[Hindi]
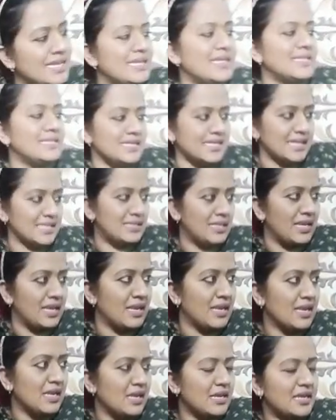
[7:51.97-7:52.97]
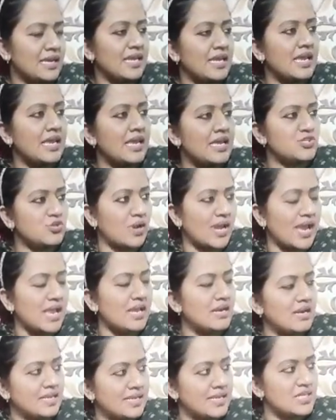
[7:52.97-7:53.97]
ने दिए थे कि ये जो है
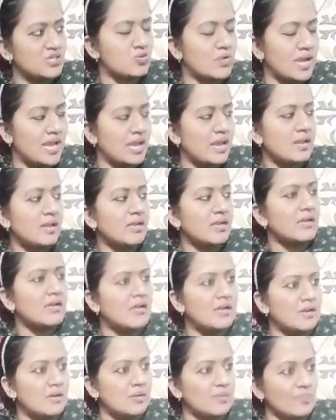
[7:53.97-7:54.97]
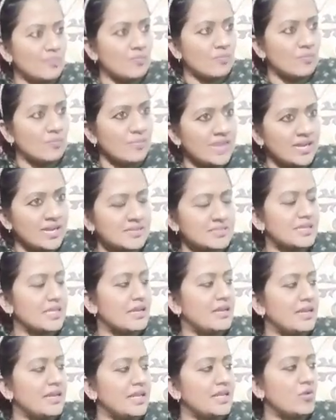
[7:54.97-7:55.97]
लड़की जो है मेरठ से
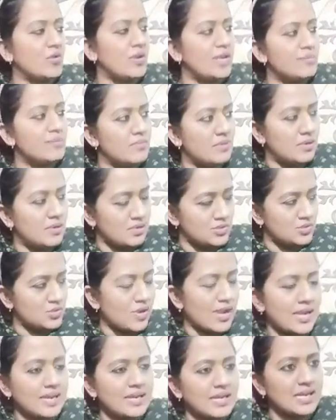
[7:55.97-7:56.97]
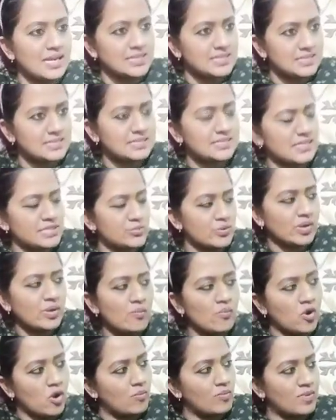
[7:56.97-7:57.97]
खरीदी हुई जो है रिलीजन से जो है
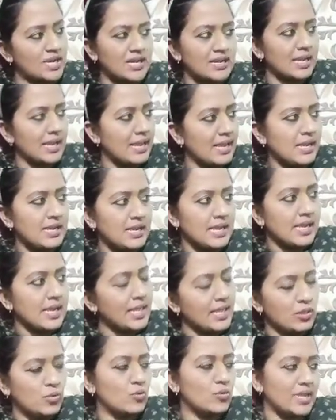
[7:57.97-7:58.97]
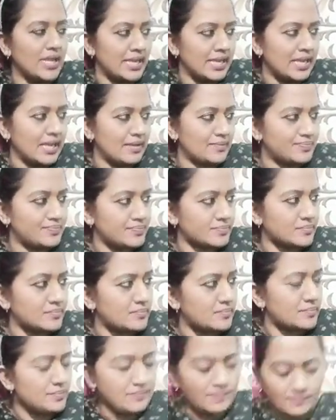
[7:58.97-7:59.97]
मोमडन है हिंदू नहीं है तो
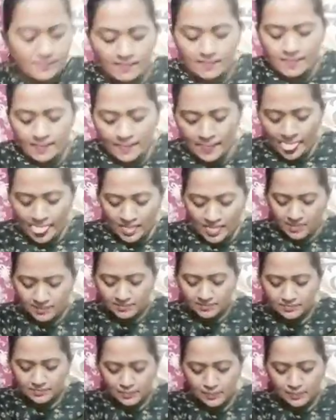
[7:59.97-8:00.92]
क्या वो केस वापस ले लिया